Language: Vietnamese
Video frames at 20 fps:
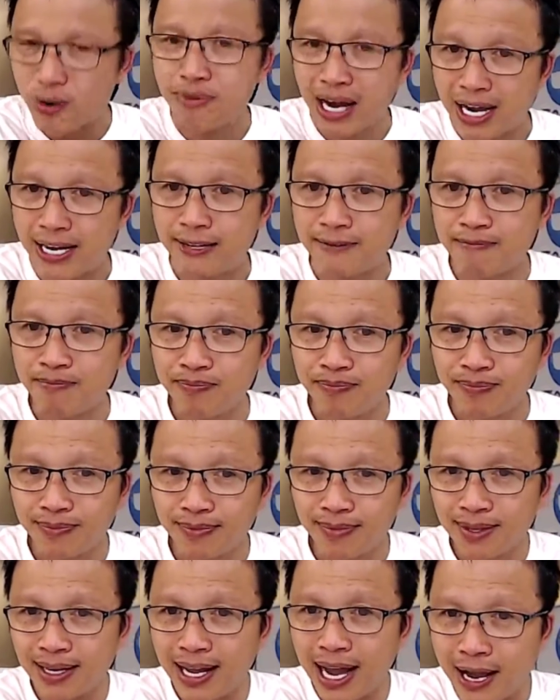này
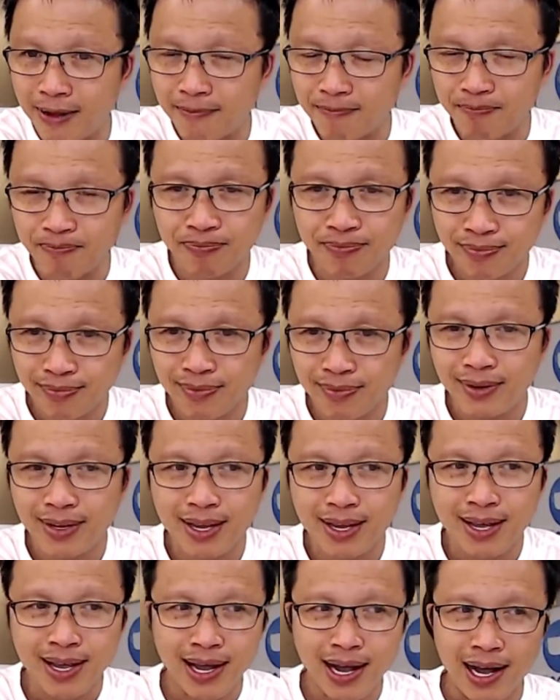ok
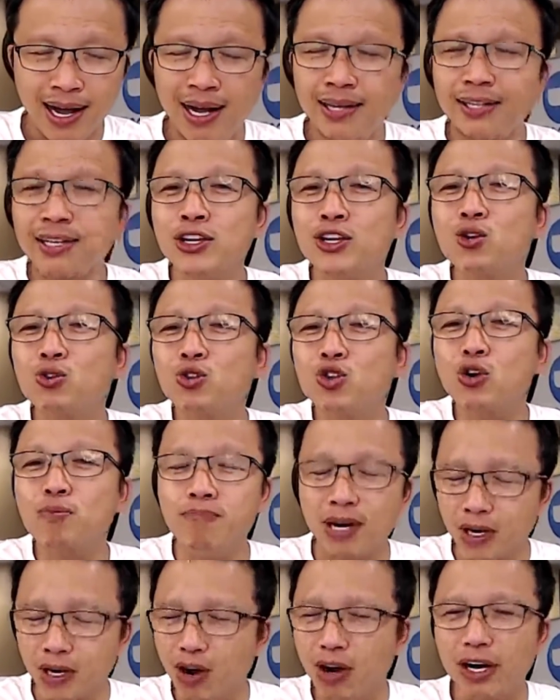ở trên youtube mà
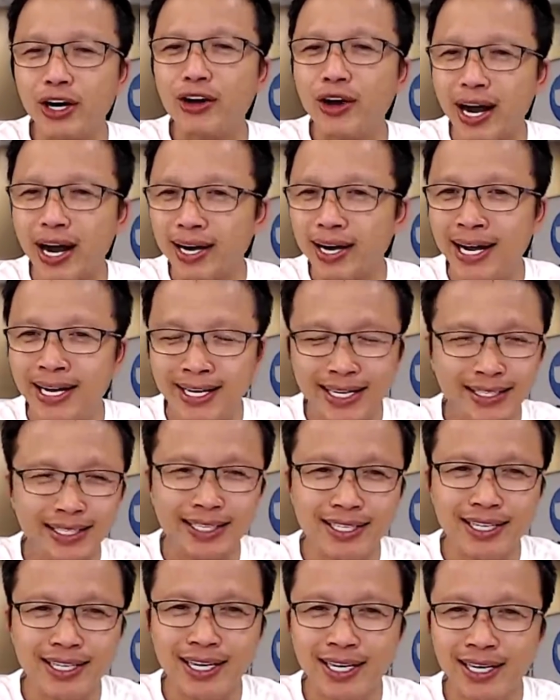coi cái đoạn này
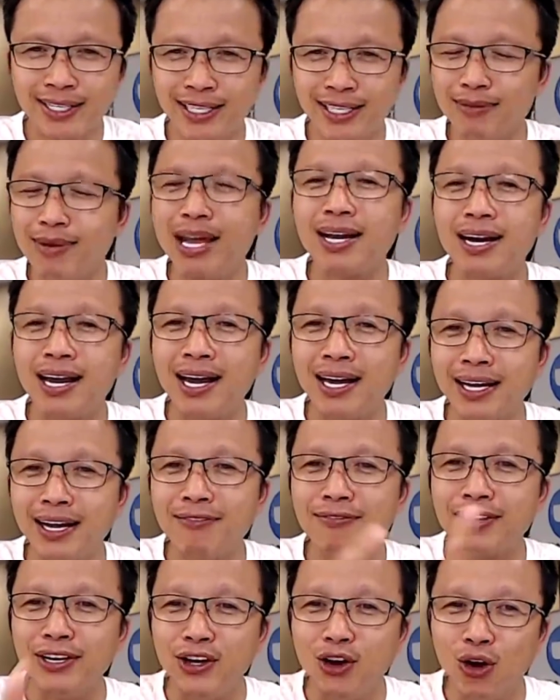thì ờ, chỉ biết là cái
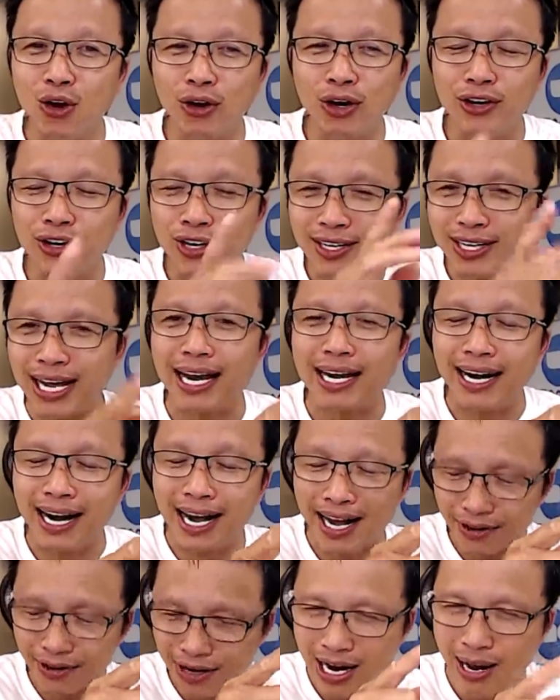video đó được cắt ra
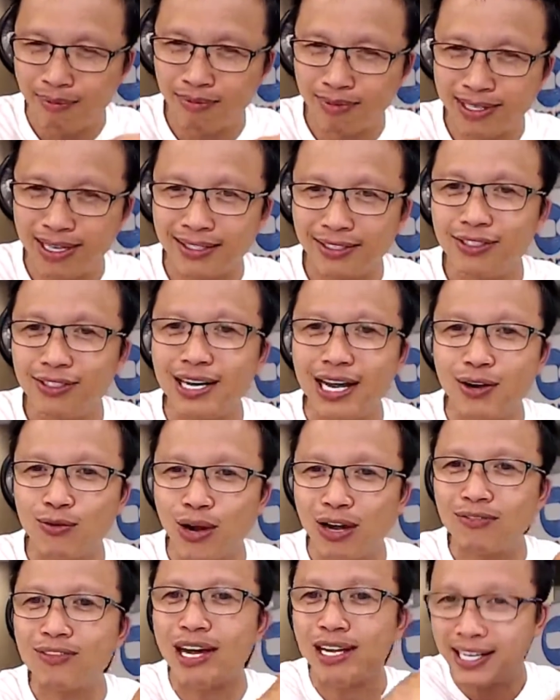nó nằm trước đây
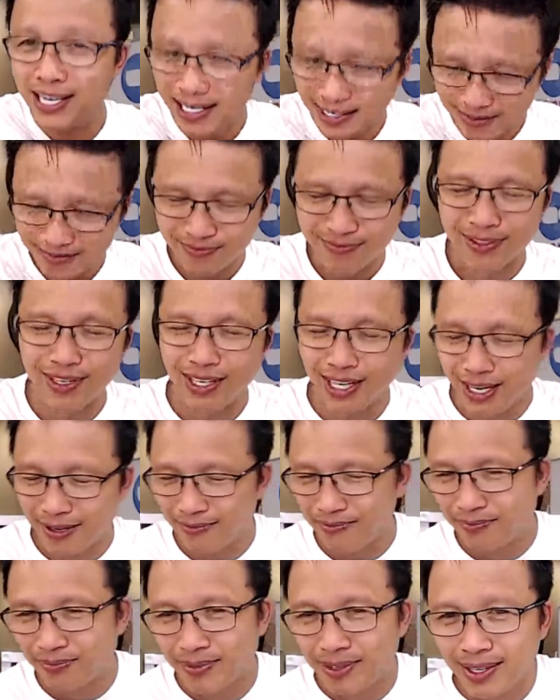khoảng vài ngày ok
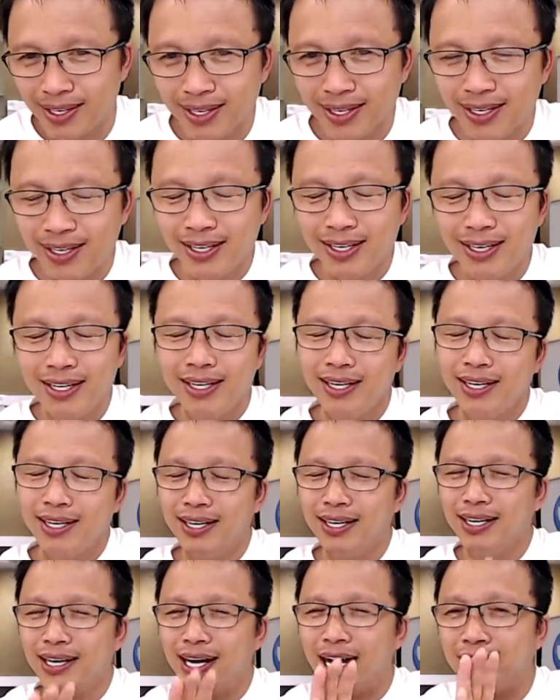
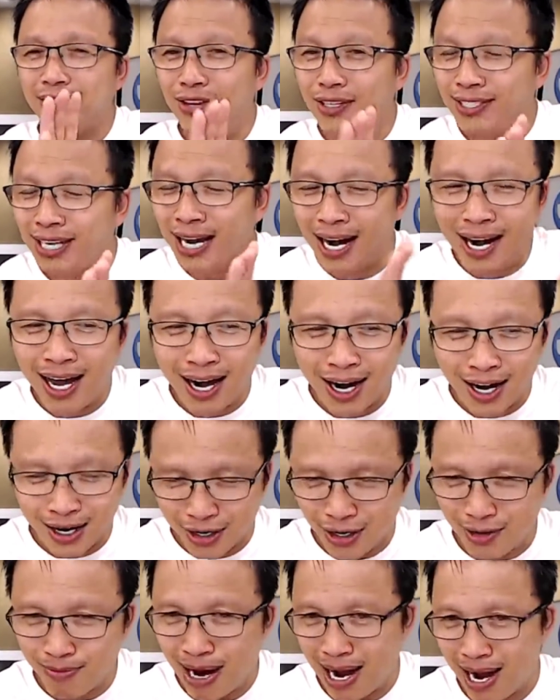anh có trả lời
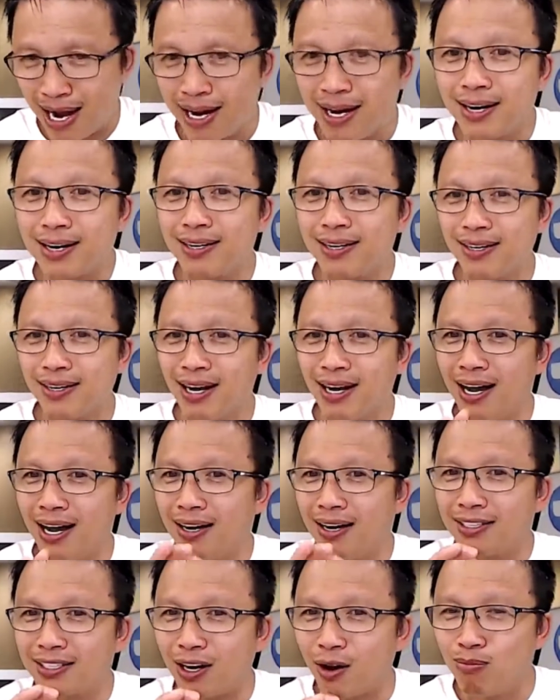cho bạn là ở
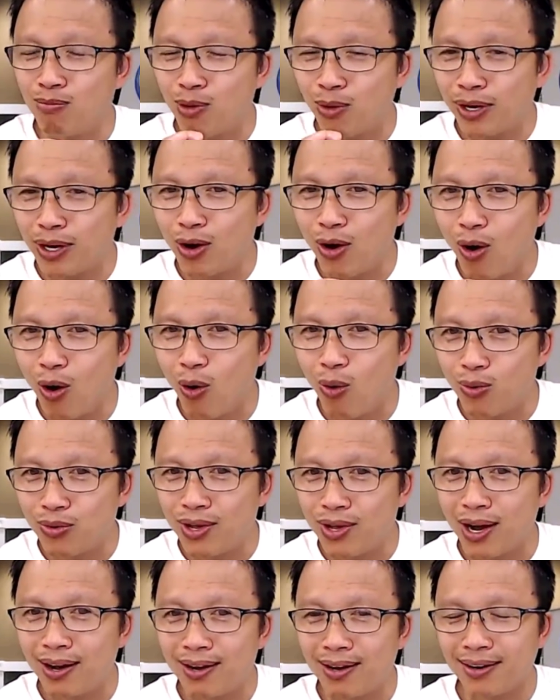trong một cái hôn
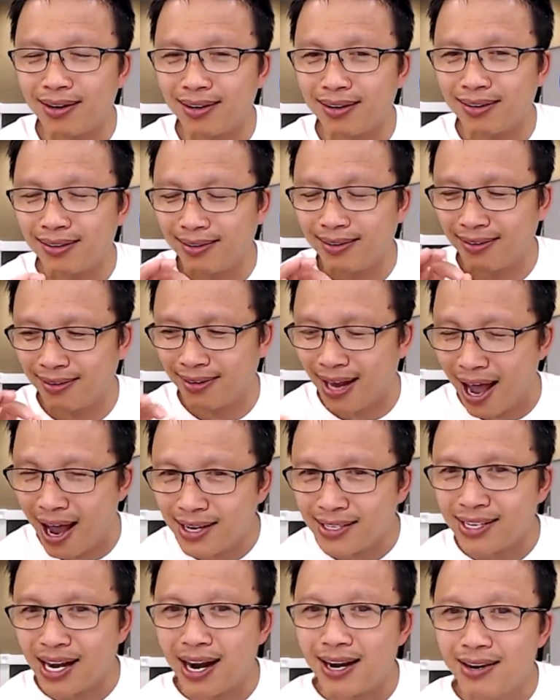nhân á, để
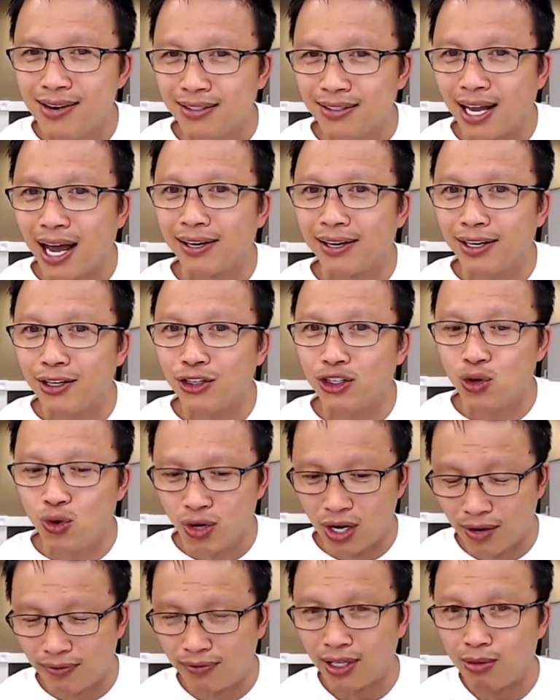xây được thành cái true
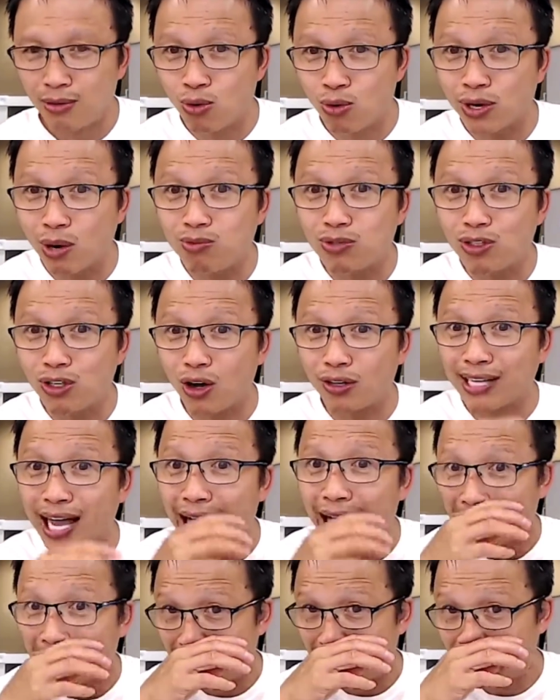love từ một đống tro
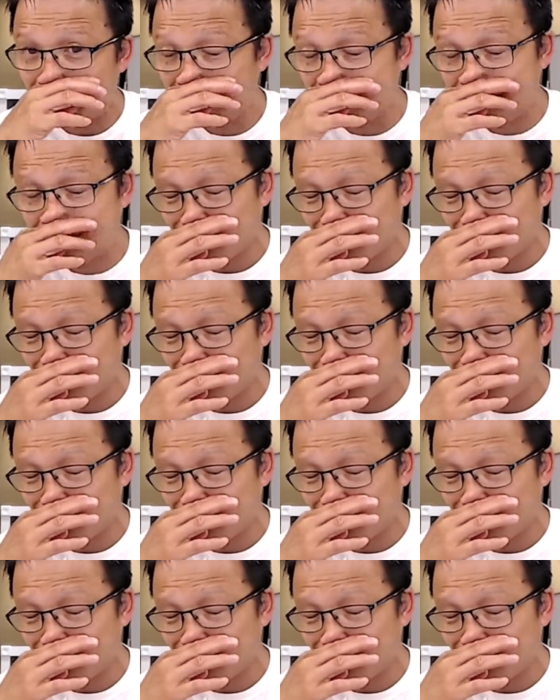tàn này á